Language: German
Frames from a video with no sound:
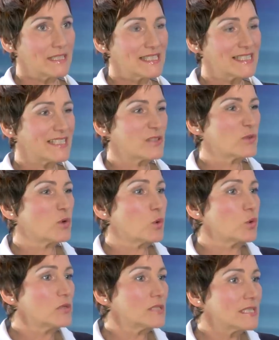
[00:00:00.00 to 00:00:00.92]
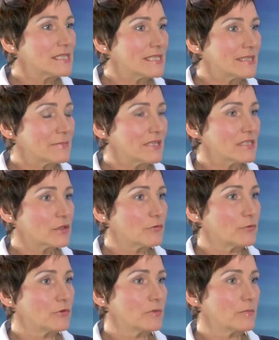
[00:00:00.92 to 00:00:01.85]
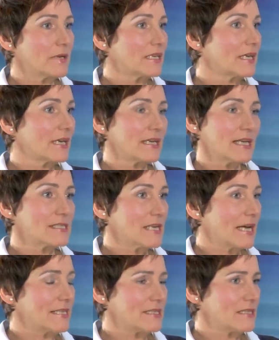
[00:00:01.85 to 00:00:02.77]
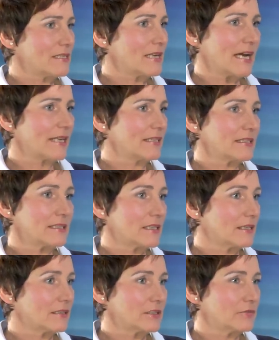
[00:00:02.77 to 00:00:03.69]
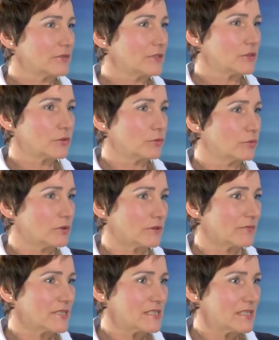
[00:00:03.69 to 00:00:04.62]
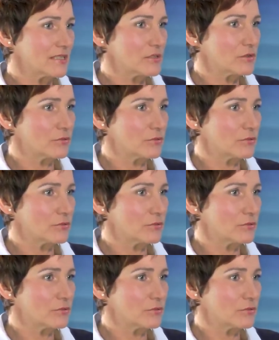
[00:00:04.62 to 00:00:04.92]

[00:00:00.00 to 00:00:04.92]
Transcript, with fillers: das sind ja so große Themen, das Gefühl, man kann als Einzelner eigentlich gar nicht viel tun. Was sagst